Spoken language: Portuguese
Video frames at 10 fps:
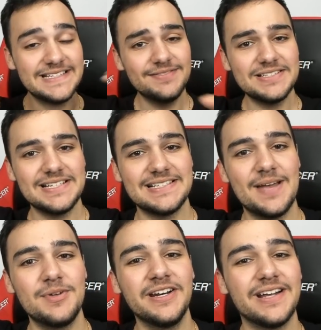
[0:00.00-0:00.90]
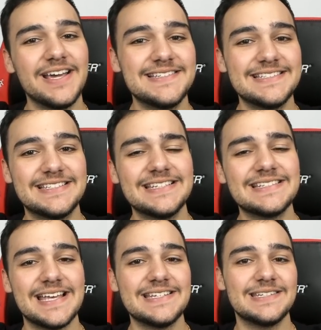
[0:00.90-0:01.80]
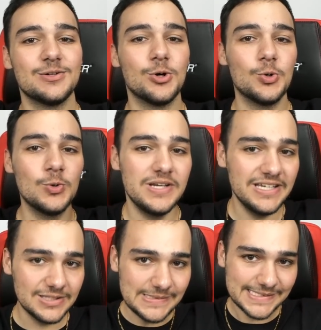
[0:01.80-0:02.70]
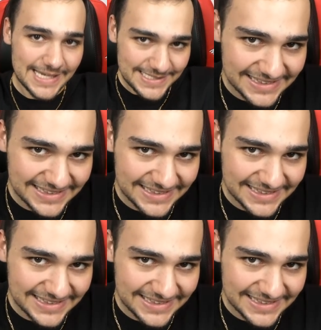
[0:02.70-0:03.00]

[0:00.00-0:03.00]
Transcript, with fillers: Se você quiser abrir caixas sim CSGO, o link do site